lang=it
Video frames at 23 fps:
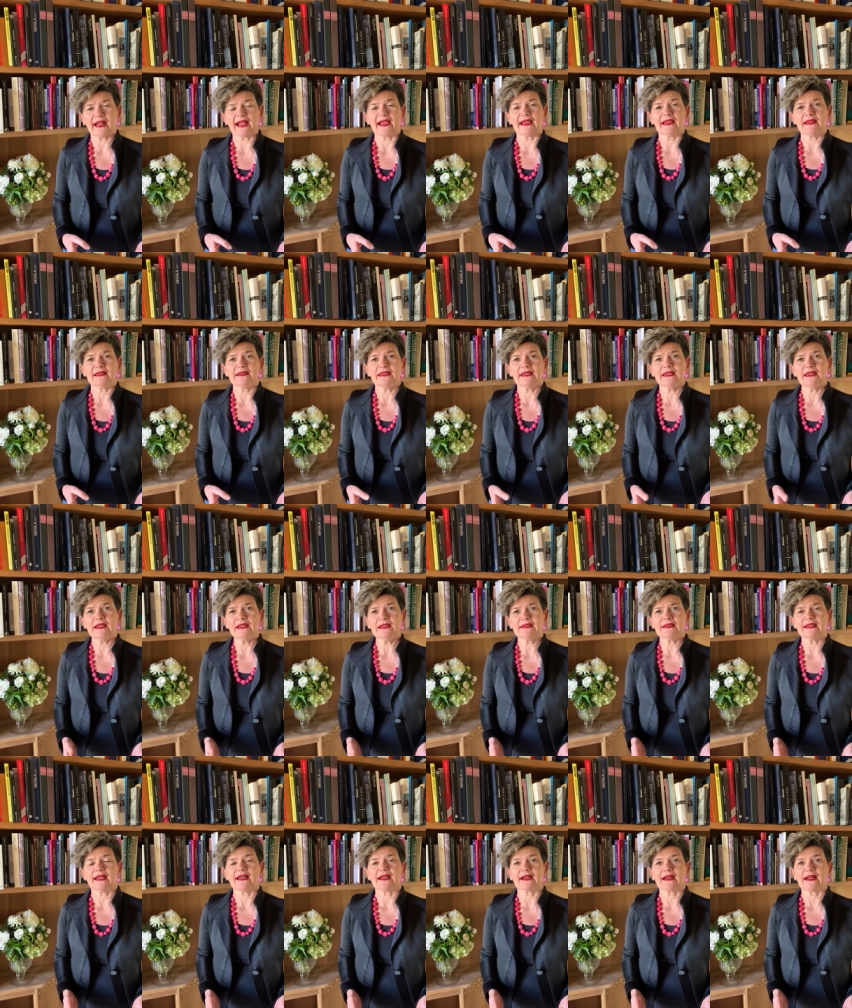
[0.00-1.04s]
re
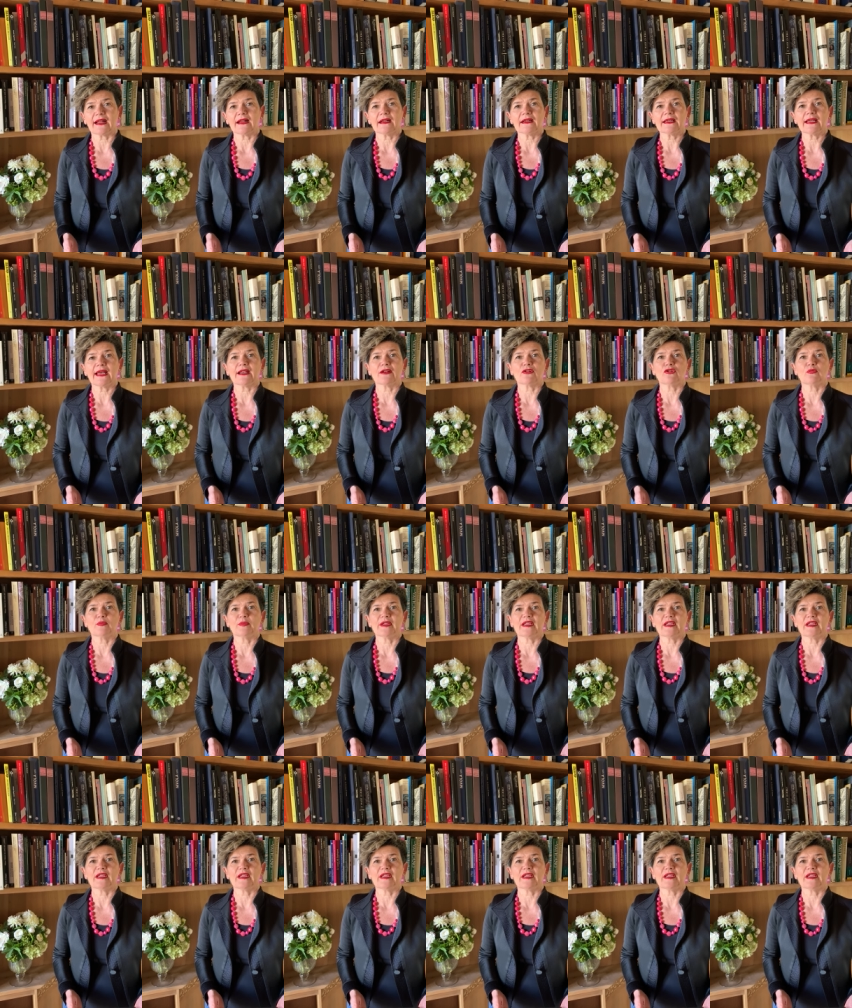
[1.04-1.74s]
d'Inghilterra Carlo